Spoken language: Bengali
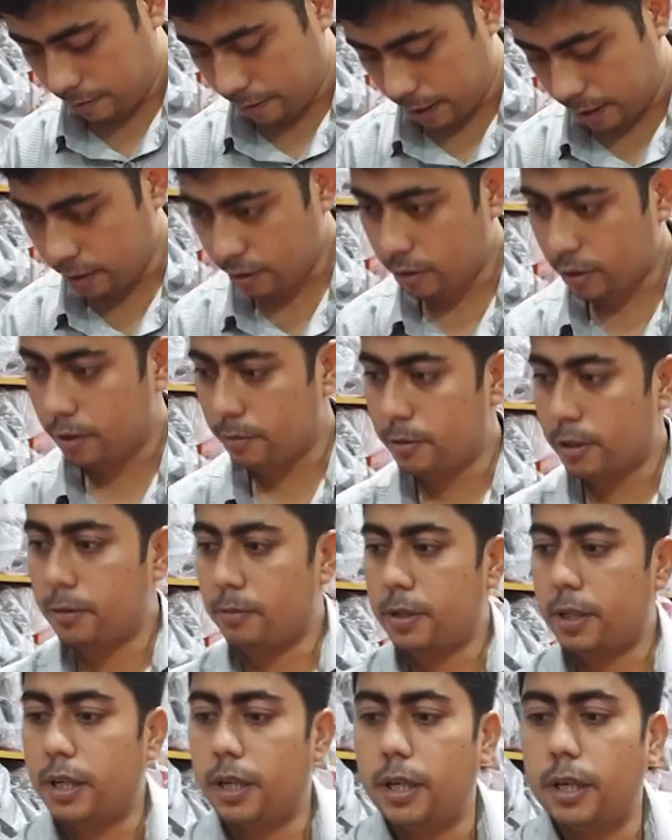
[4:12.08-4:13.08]
বিক্রি করতে
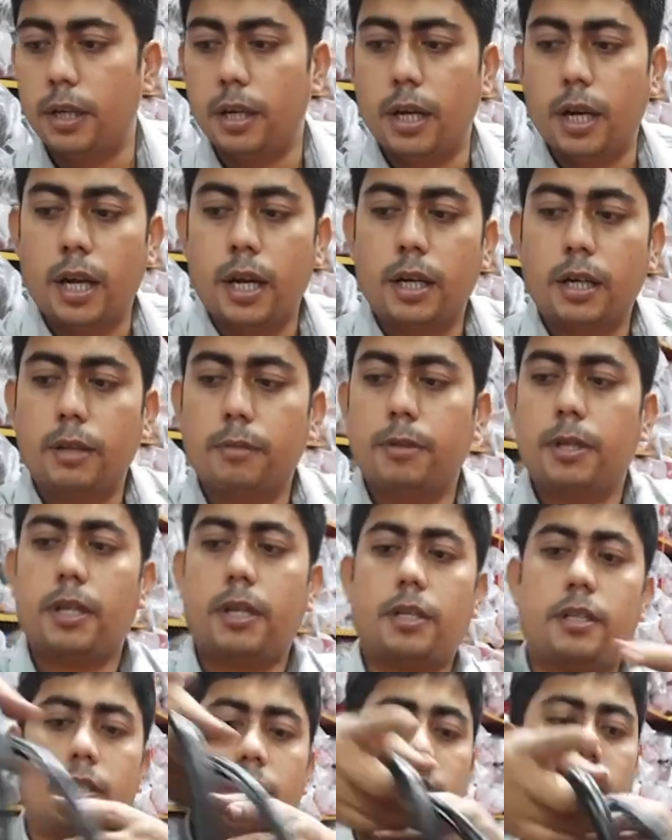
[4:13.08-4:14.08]
পারবে এর আরেকটা ব্যাগ
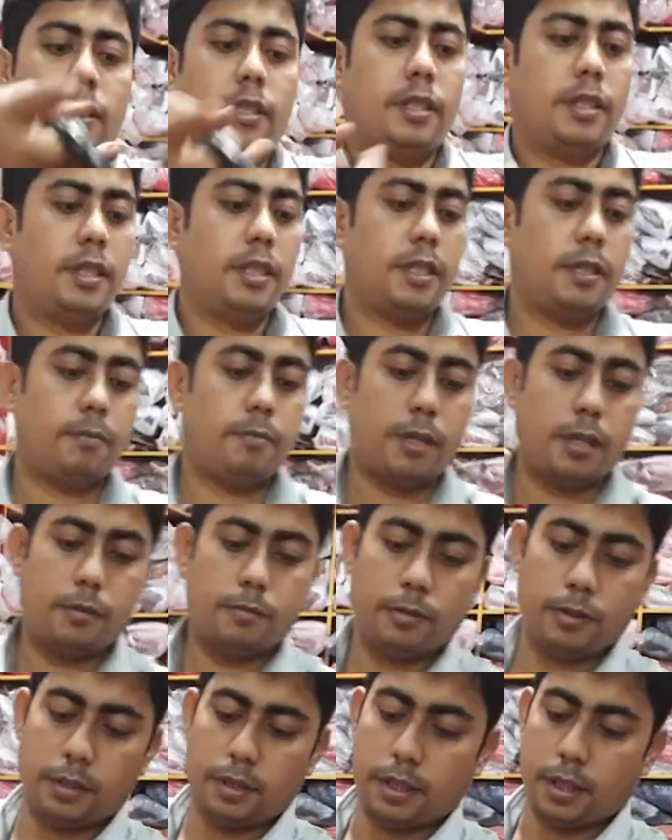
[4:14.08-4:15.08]
আছে যে 3 চেম্বারের
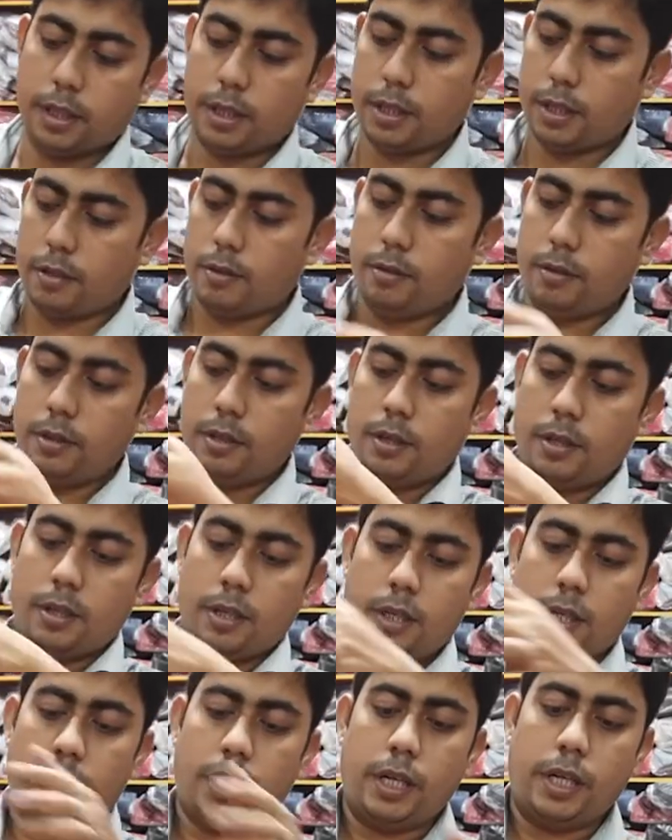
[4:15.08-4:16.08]
মধ্যে এটাও হ্যাঁ
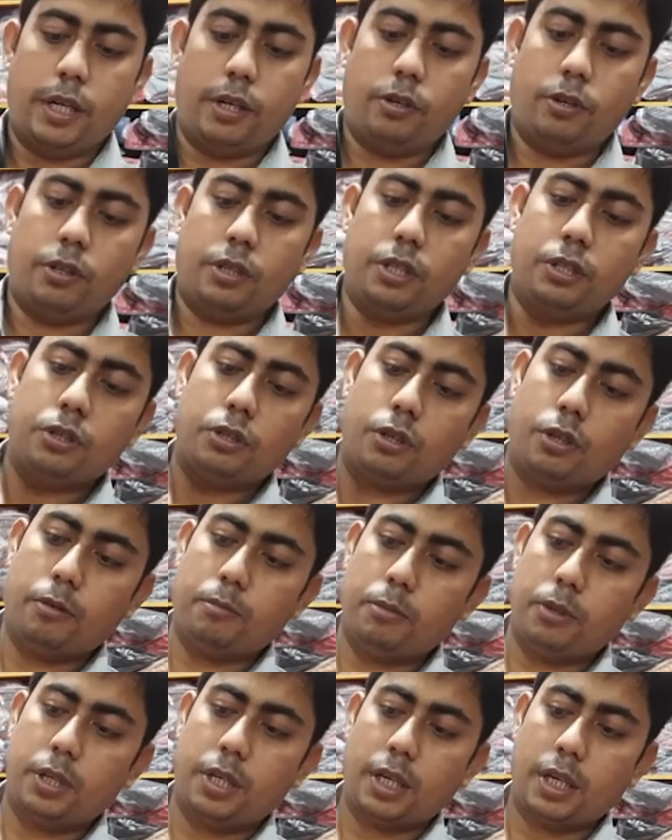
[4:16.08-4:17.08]
এটাও
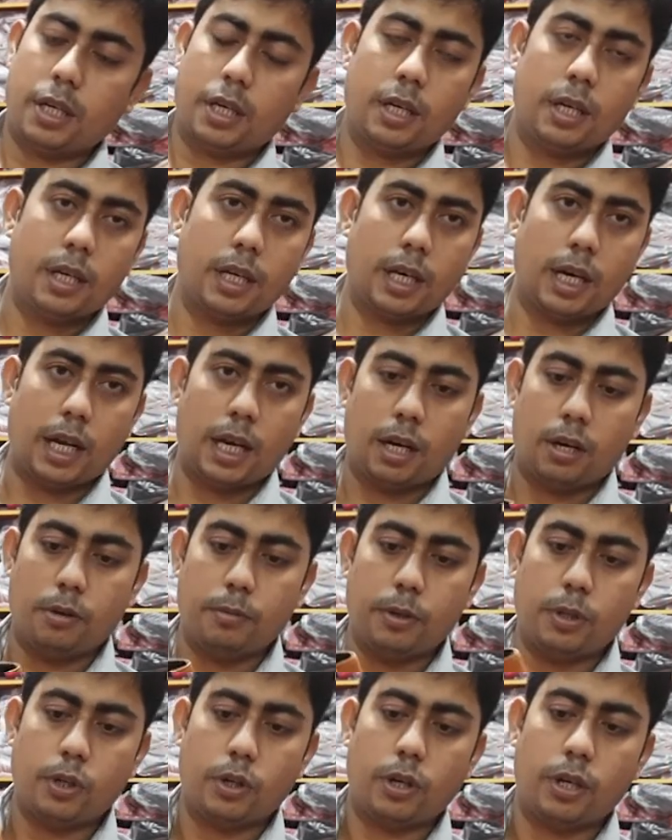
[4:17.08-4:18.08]
390 টাকা কালার
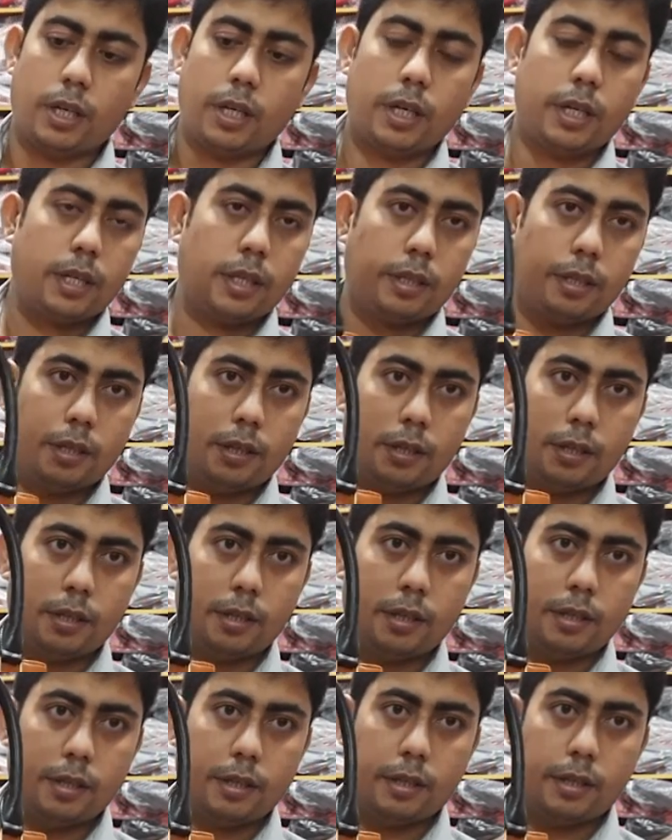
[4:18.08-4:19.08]
হবে 6টা এটাতে
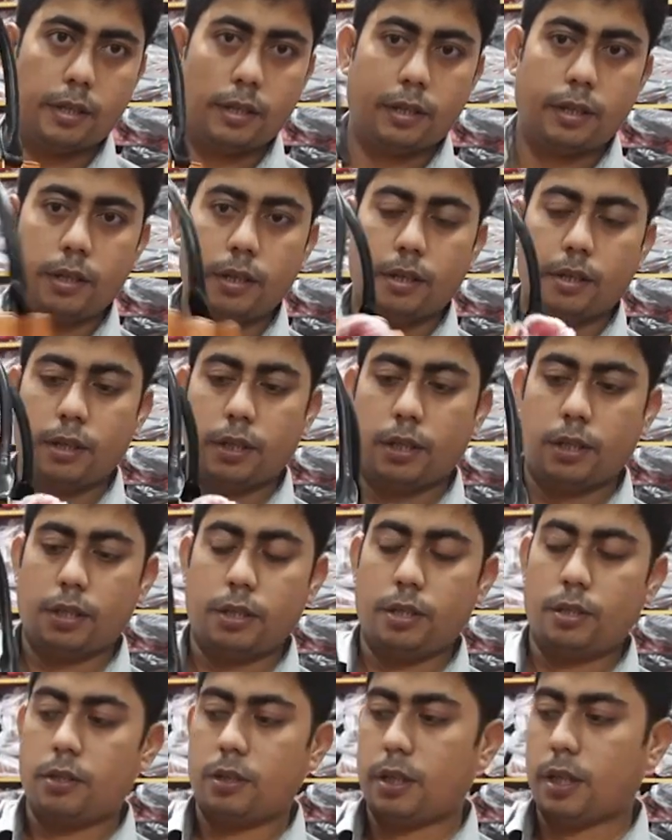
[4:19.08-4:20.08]
তিনশো নব্বই টাকা
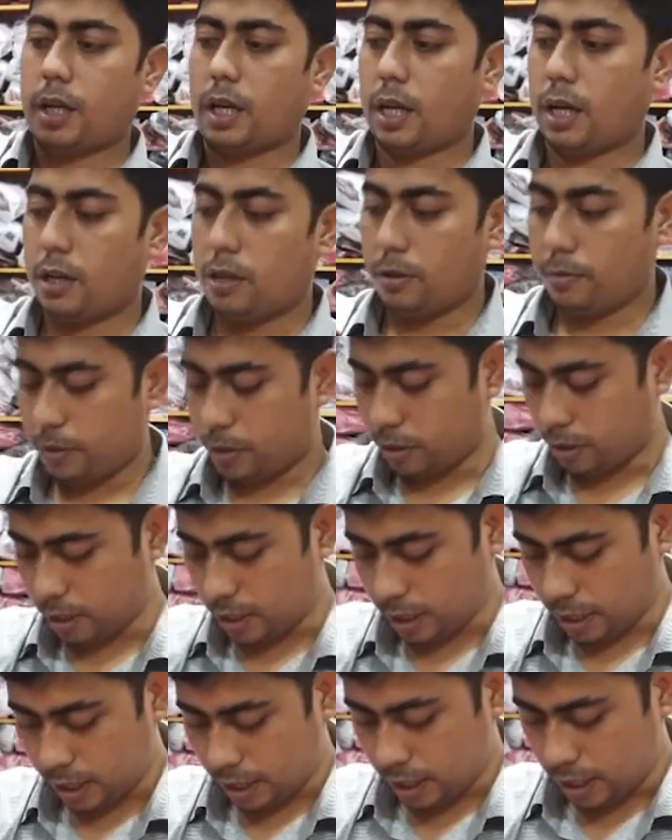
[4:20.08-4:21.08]
কালার কালার হবে
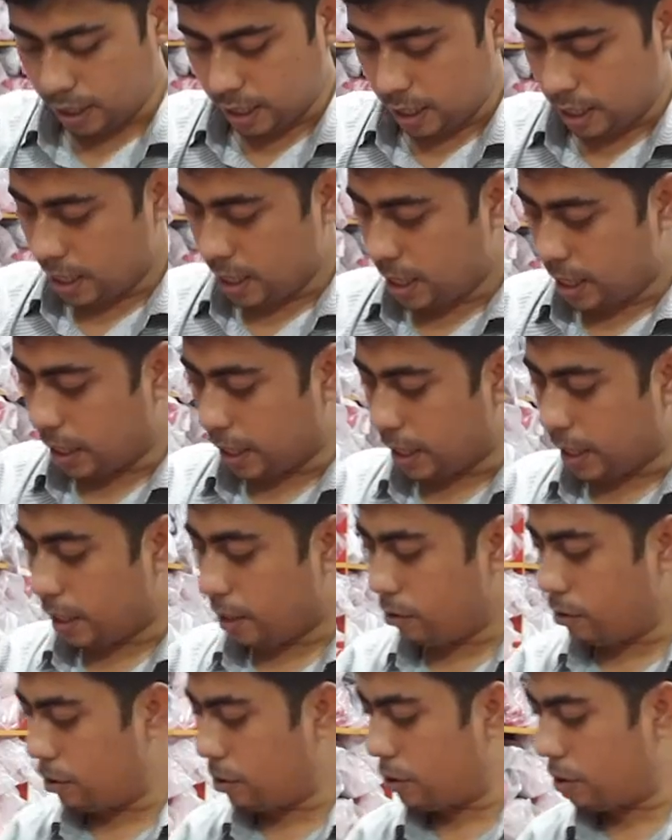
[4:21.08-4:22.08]
ছয়টা ছয়টা কালার হ্যাঁ
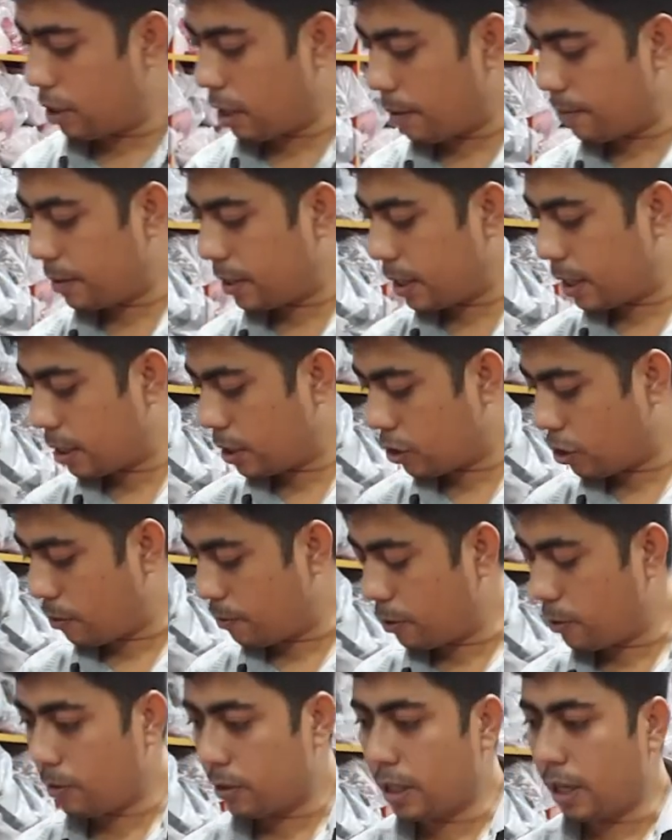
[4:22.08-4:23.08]
এগুলো হলো আমাদের কাছে
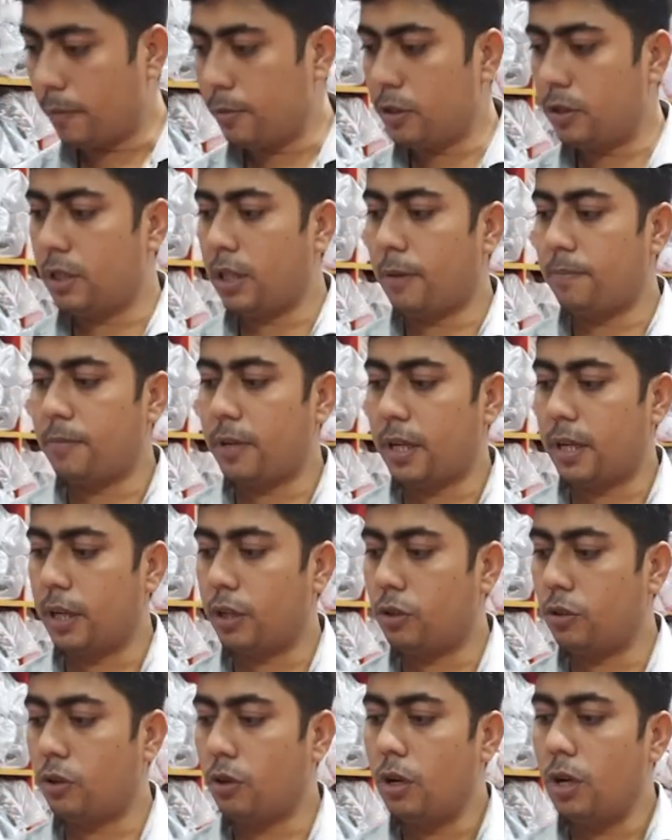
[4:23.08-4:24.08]
কমের মধ্যে আমি যদি আপনারা
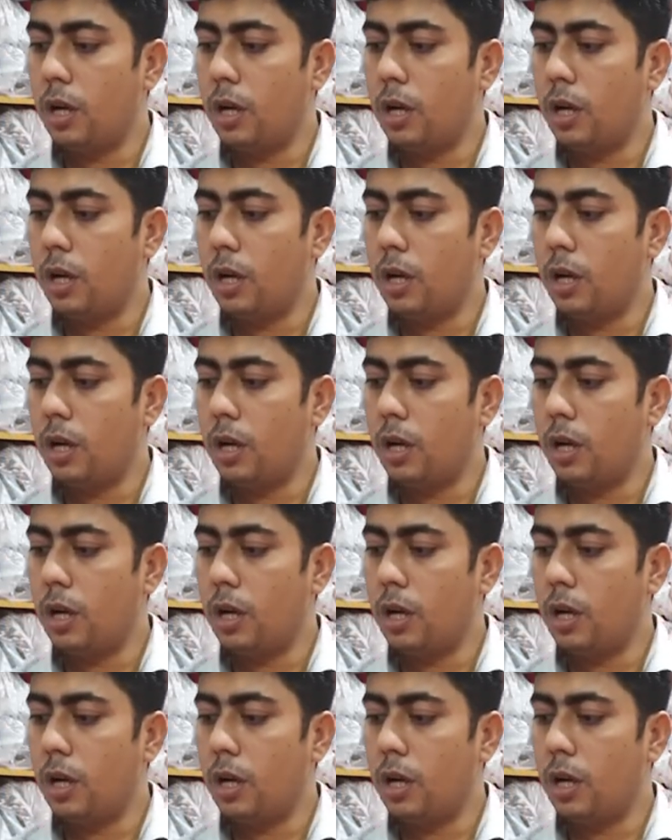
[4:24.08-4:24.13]
একটু